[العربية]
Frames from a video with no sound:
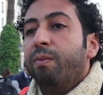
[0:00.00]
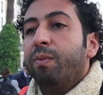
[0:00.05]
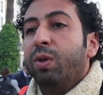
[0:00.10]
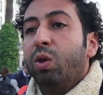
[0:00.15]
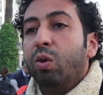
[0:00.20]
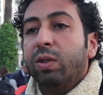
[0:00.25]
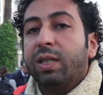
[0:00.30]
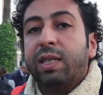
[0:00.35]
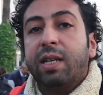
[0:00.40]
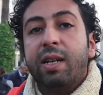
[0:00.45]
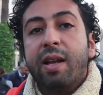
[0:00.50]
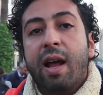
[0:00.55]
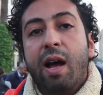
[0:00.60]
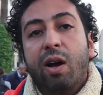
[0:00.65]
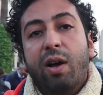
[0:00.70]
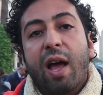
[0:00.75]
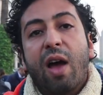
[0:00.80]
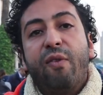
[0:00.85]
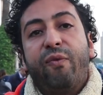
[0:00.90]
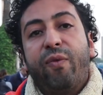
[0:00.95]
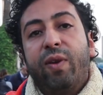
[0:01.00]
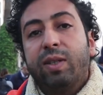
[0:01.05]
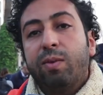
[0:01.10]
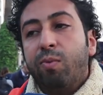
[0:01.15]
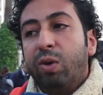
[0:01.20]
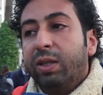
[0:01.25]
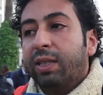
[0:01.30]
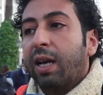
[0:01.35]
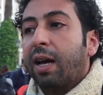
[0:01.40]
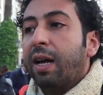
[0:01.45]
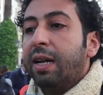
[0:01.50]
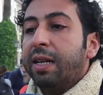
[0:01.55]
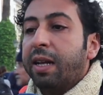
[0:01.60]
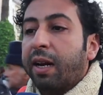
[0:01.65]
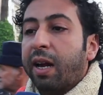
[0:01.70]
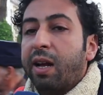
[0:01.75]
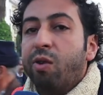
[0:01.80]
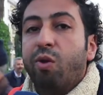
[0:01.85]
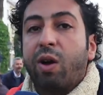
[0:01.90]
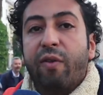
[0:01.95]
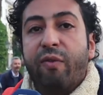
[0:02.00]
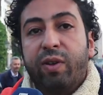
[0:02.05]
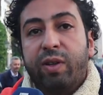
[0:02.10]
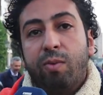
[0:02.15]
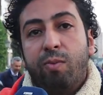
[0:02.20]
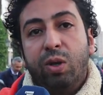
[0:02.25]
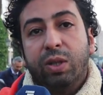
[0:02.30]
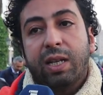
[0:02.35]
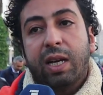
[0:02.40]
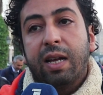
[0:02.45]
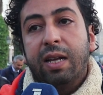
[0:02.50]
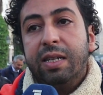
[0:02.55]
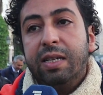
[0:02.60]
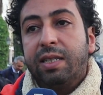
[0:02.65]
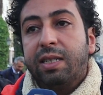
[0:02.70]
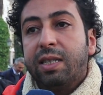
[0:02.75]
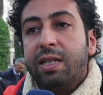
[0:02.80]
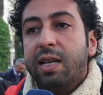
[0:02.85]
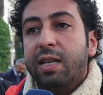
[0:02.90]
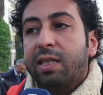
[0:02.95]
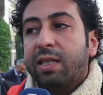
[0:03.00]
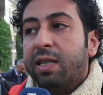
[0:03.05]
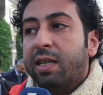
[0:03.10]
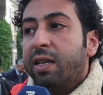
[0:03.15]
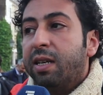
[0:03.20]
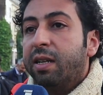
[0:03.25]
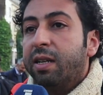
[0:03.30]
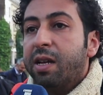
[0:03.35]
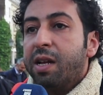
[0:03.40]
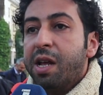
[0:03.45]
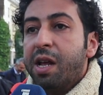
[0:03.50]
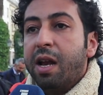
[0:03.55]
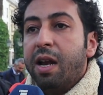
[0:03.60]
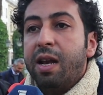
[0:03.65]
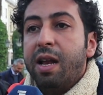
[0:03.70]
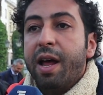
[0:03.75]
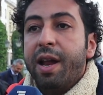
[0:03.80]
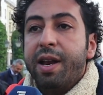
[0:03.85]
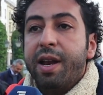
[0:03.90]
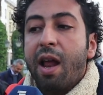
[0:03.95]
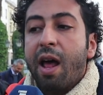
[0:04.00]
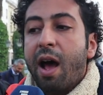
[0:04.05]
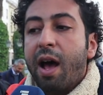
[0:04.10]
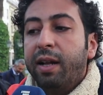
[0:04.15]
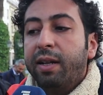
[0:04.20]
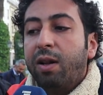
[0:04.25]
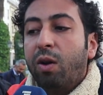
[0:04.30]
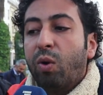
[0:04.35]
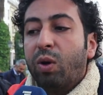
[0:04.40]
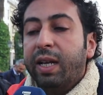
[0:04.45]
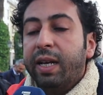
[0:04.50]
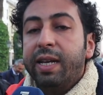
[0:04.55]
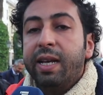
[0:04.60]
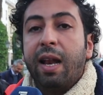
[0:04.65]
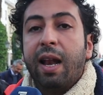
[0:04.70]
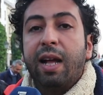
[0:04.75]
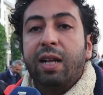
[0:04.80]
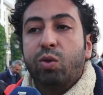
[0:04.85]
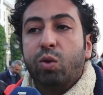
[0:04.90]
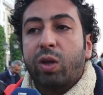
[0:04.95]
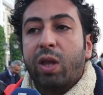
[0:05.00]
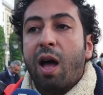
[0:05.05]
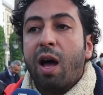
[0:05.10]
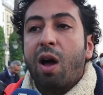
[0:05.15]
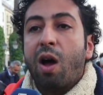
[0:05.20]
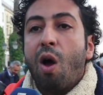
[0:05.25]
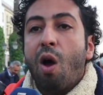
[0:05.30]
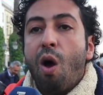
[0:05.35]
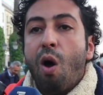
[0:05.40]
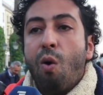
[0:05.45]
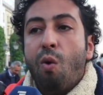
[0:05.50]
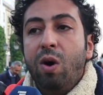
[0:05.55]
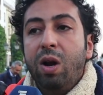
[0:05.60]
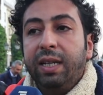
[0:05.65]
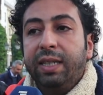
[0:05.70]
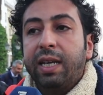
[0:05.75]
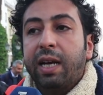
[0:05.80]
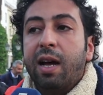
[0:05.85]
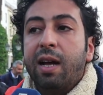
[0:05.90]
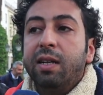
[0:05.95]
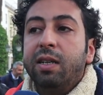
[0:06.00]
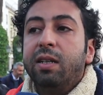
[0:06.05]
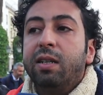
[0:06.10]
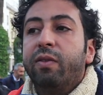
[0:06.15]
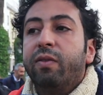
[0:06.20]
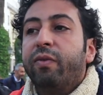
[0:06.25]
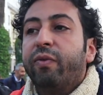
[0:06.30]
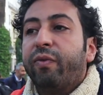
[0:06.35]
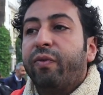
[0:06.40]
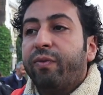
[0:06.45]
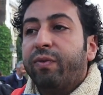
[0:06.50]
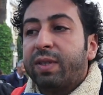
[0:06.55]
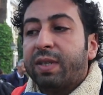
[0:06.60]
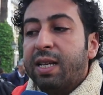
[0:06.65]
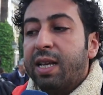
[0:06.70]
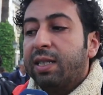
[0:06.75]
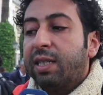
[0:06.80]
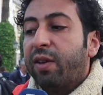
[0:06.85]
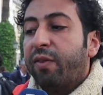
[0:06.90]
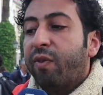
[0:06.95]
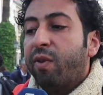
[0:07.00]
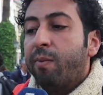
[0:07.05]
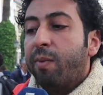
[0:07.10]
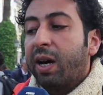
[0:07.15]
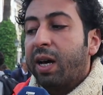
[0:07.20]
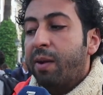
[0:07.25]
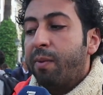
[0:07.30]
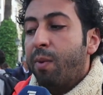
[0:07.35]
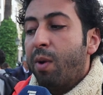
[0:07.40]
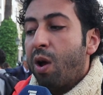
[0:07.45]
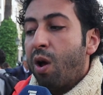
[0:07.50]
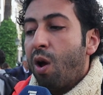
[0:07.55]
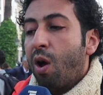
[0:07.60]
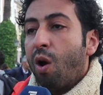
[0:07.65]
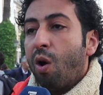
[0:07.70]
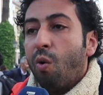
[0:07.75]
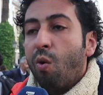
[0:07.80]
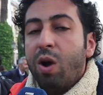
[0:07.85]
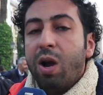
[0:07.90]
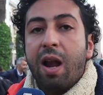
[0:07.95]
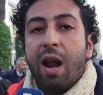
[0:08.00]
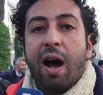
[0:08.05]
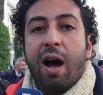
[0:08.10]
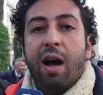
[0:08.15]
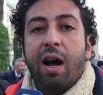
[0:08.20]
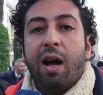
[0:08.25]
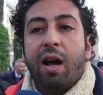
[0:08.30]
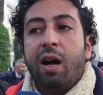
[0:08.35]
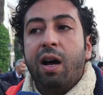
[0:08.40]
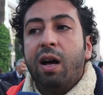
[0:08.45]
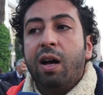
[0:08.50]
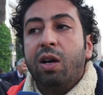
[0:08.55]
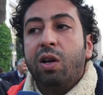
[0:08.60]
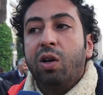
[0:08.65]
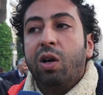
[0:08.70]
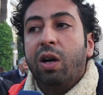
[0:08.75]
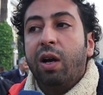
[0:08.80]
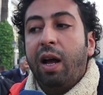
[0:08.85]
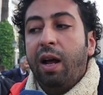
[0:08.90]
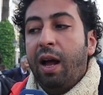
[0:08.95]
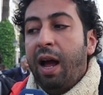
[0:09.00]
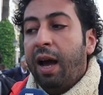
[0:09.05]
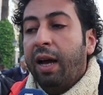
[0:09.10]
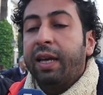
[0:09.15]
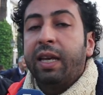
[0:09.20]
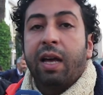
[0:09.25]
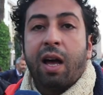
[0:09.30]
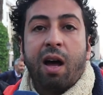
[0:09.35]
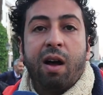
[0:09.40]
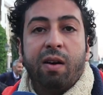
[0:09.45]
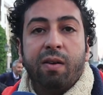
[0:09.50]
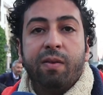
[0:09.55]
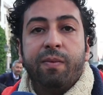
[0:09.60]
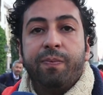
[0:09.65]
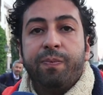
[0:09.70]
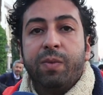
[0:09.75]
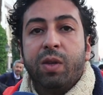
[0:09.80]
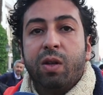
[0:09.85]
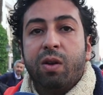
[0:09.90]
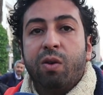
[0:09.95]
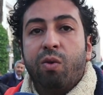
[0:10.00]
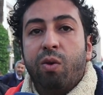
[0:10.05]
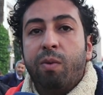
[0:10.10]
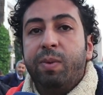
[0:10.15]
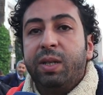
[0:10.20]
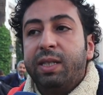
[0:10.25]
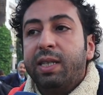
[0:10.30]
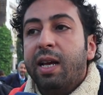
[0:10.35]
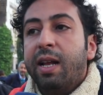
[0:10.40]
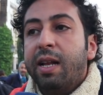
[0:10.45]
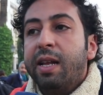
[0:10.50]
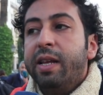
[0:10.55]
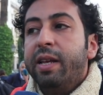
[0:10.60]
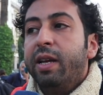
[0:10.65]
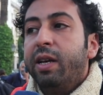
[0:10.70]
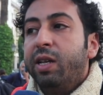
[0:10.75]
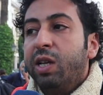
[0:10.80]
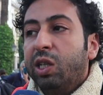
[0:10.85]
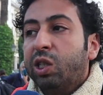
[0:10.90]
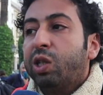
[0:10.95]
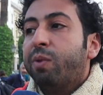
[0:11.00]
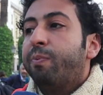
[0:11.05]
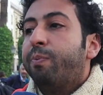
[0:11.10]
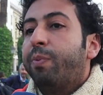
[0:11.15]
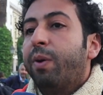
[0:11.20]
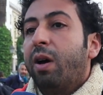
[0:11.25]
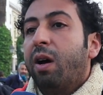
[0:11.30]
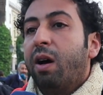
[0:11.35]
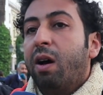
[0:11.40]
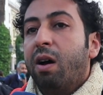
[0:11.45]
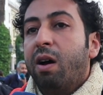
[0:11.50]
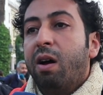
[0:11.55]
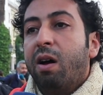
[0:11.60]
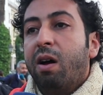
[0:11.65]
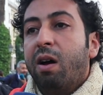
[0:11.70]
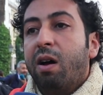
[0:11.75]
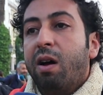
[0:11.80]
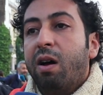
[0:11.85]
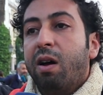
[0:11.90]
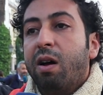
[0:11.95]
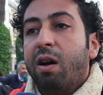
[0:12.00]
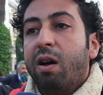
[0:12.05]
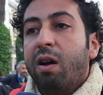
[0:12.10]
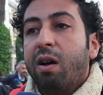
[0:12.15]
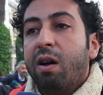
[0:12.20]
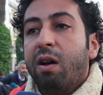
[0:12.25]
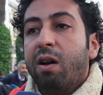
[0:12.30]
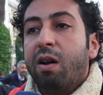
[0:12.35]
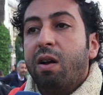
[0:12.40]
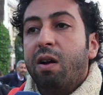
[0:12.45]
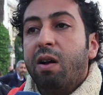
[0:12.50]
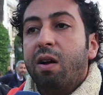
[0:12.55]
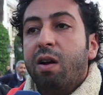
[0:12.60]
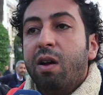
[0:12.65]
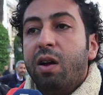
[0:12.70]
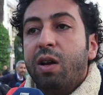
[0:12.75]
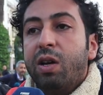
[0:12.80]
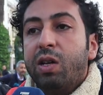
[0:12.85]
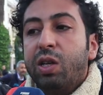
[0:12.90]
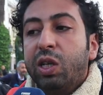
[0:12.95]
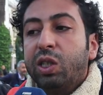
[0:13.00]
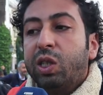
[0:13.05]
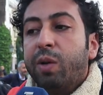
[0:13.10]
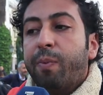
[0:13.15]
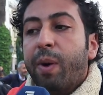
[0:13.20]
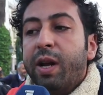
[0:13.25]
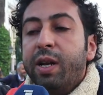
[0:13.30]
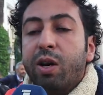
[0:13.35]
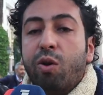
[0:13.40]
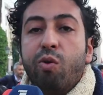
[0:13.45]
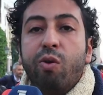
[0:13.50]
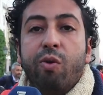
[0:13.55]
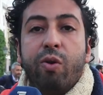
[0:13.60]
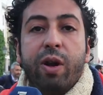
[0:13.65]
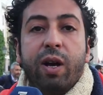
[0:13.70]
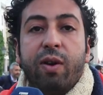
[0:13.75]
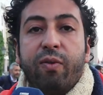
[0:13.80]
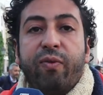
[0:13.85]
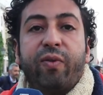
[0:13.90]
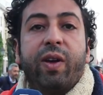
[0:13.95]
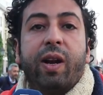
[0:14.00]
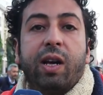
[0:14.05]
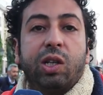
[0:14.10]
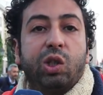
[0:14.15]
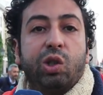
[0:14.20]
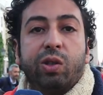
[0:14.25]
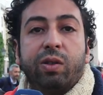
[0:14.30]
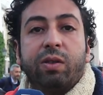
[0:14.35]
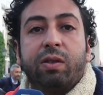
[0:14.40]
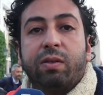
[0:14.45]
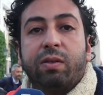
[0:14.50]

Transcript: بدون استثناء كافه معتقلي الراي وكافه المعتقلين السياسيين لان هذه الوضعيه لا تطاق والاحتقان السياسي في المغرب ولا آه، حقيقه وبالتالي يجب آه، يجب ان يكون هناك انفراج